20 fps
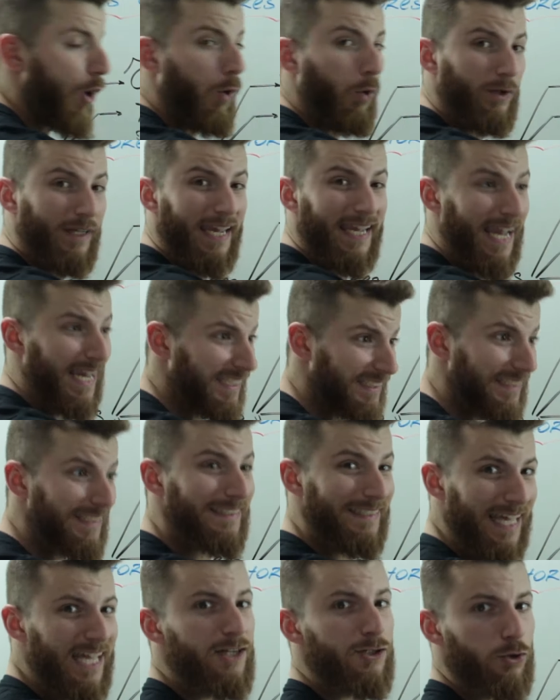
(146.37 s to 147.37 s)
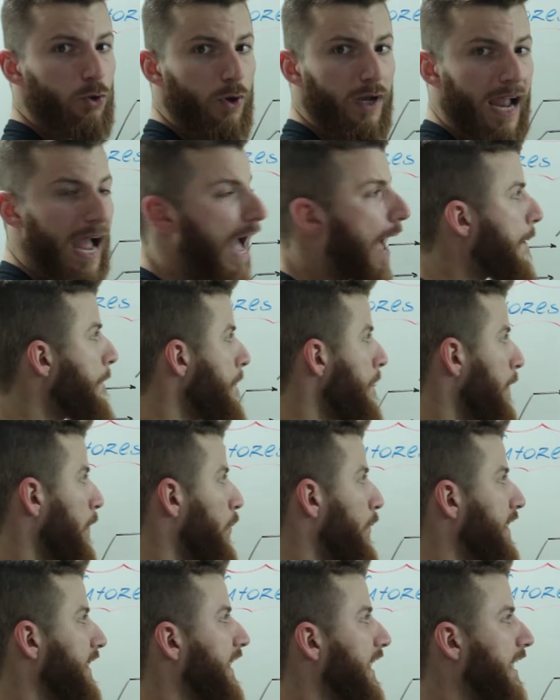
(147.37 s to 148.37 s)
O que, é esse deslocar?
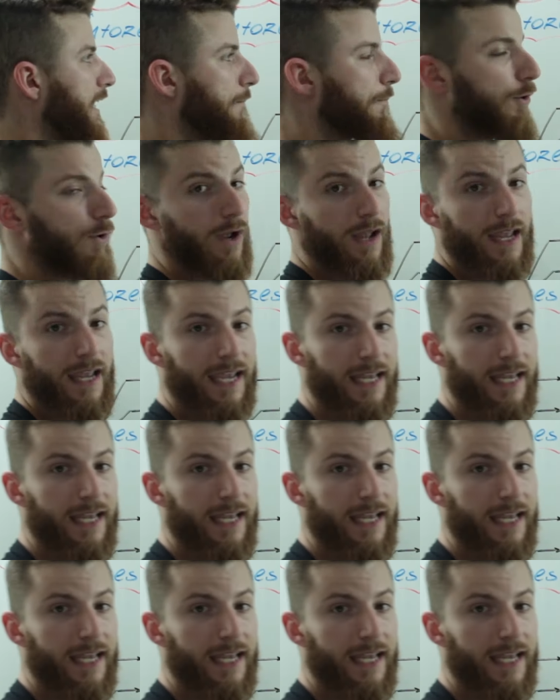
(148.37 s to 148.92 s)
O equilíbrio.